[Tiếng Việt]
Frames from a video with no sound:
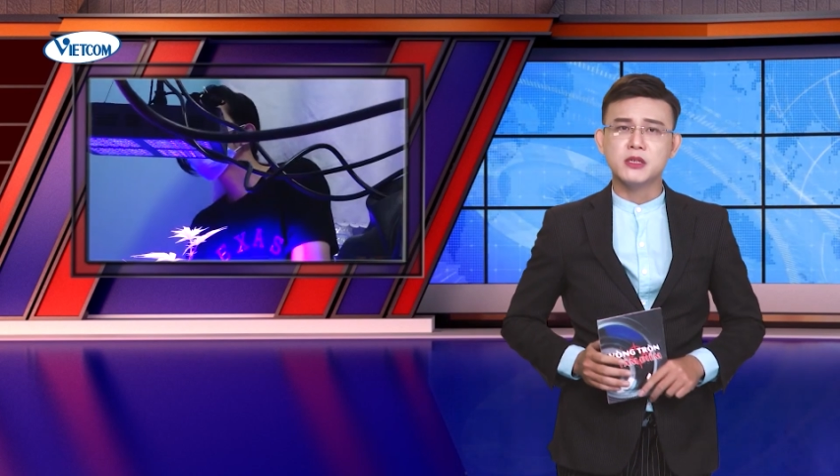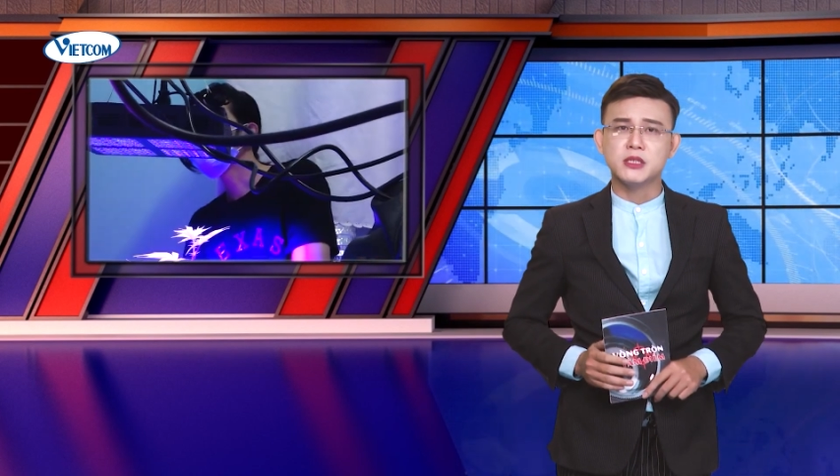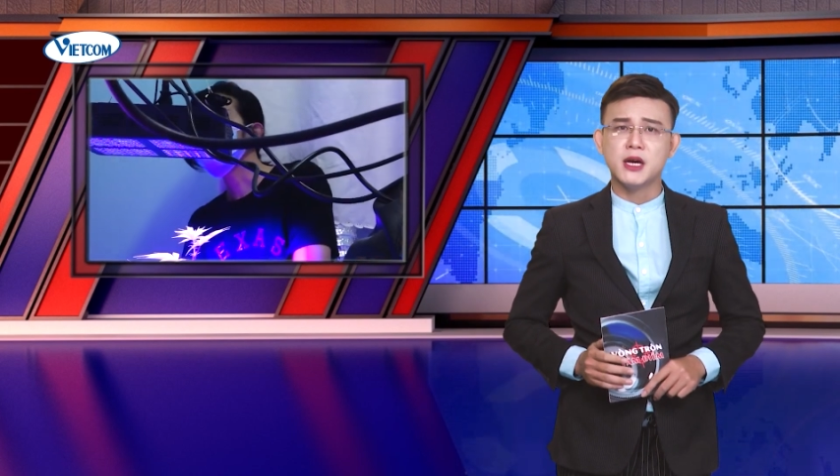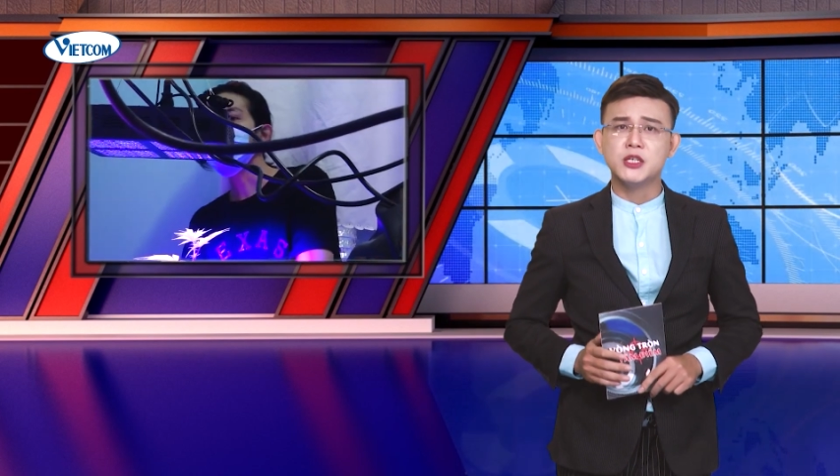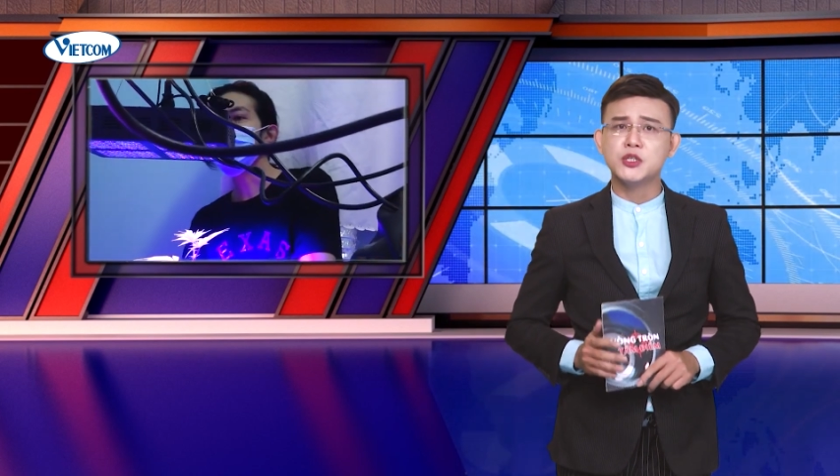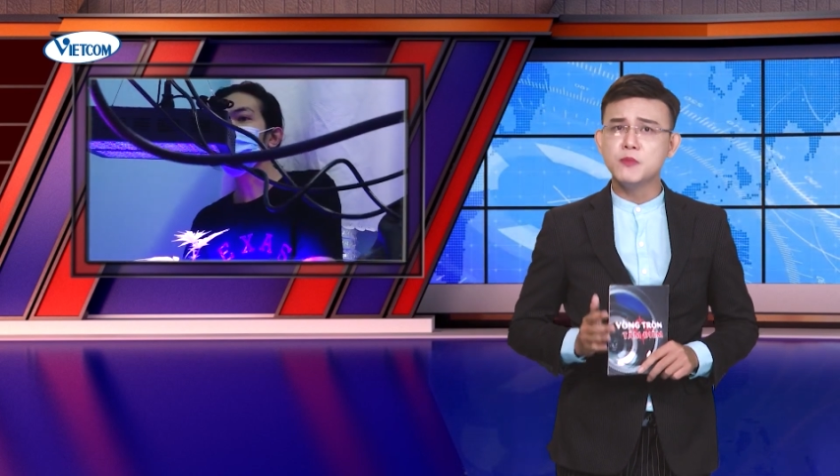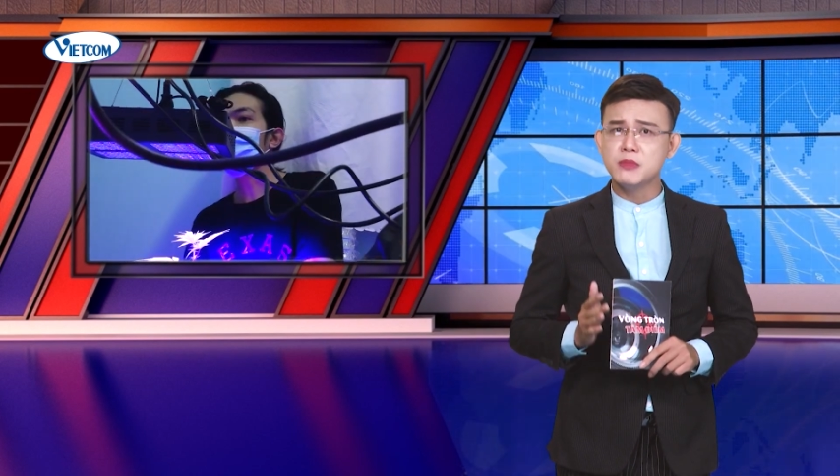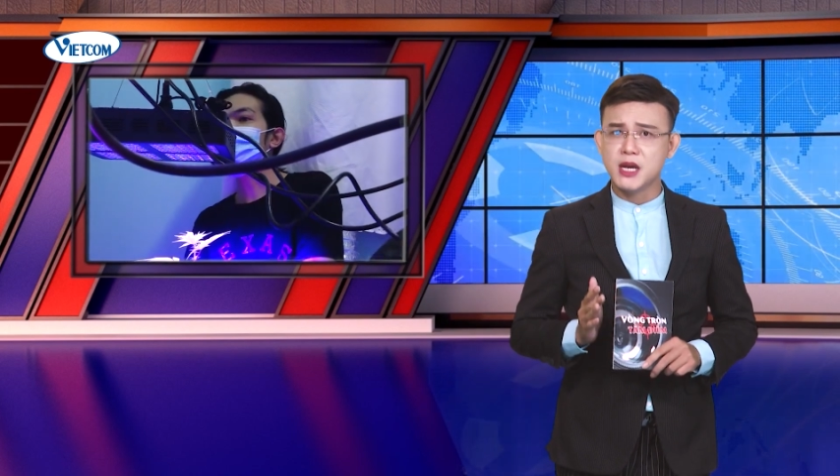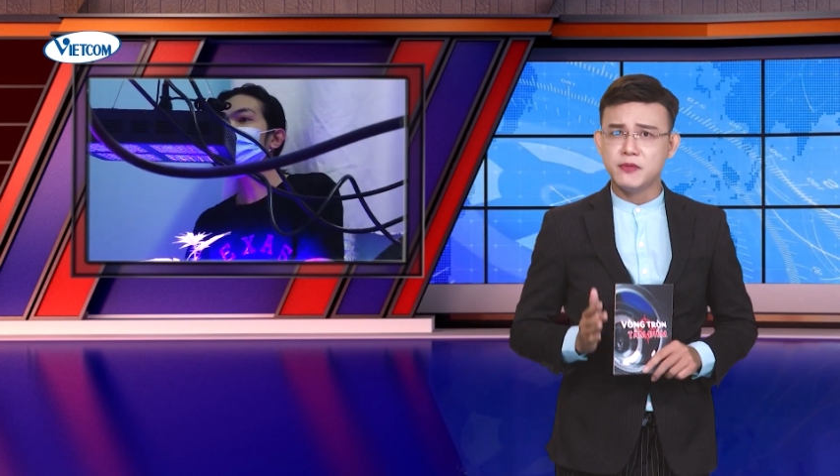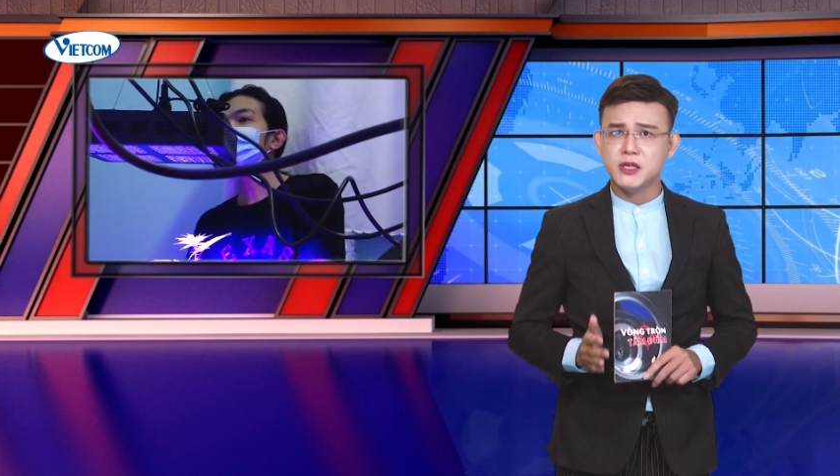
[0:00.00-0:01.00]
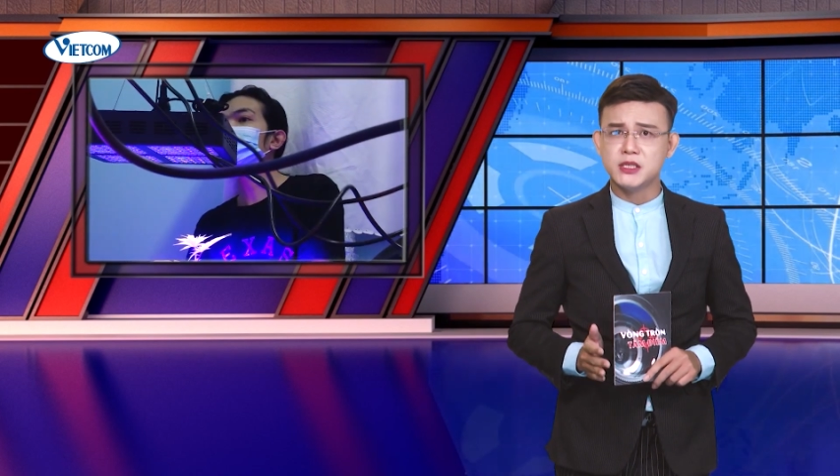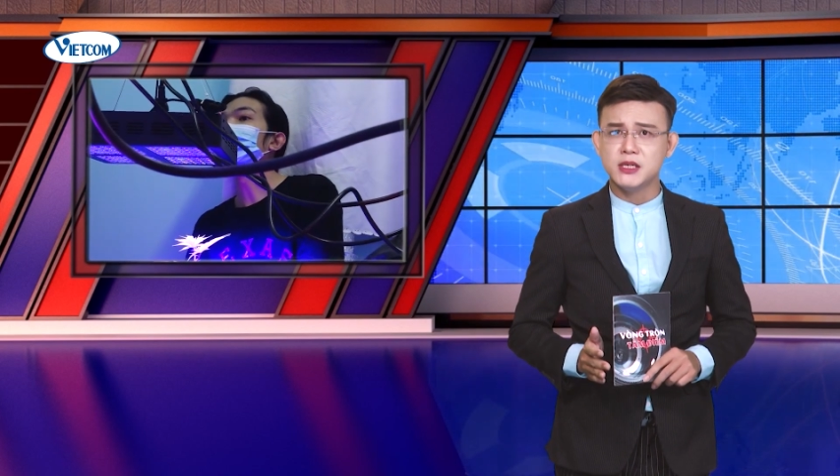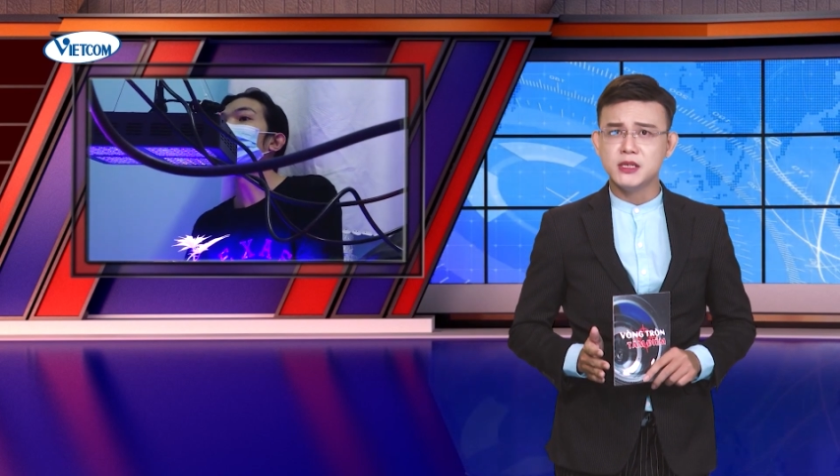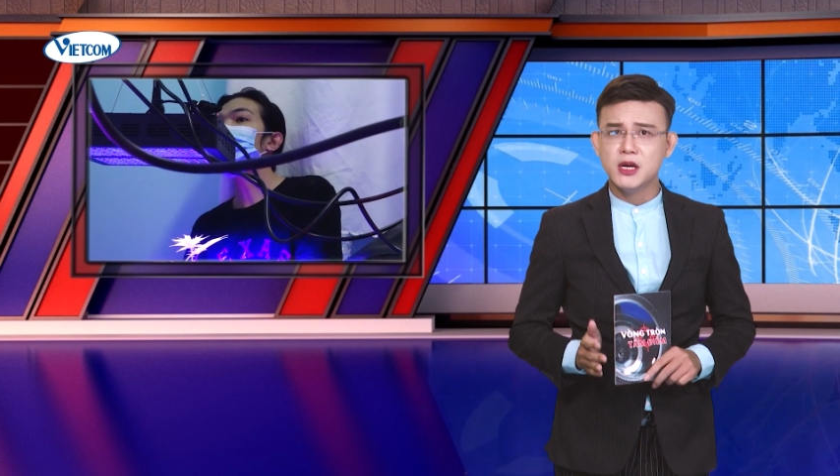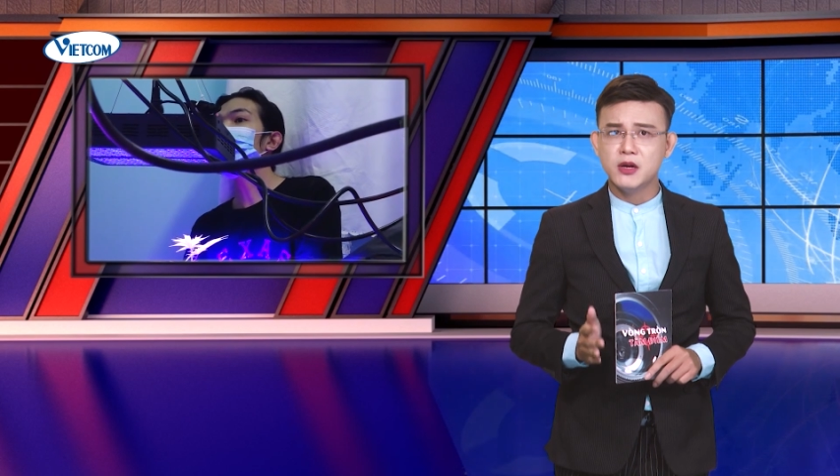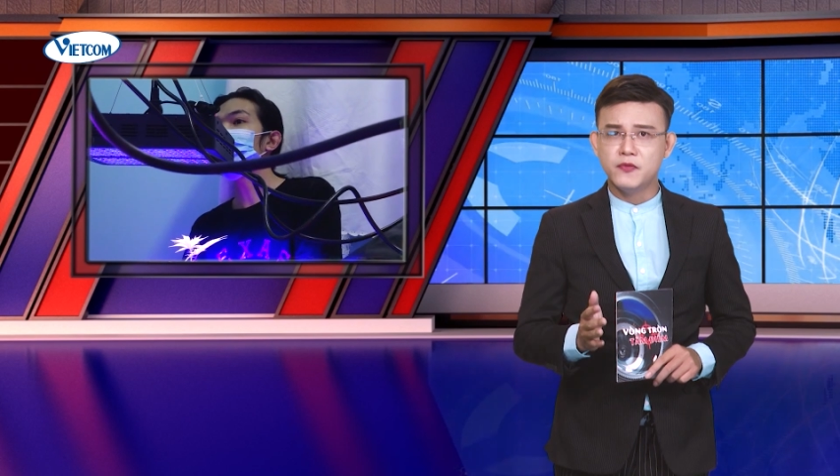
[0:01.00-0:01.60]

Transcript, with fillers: sa trong nhà vệ sinh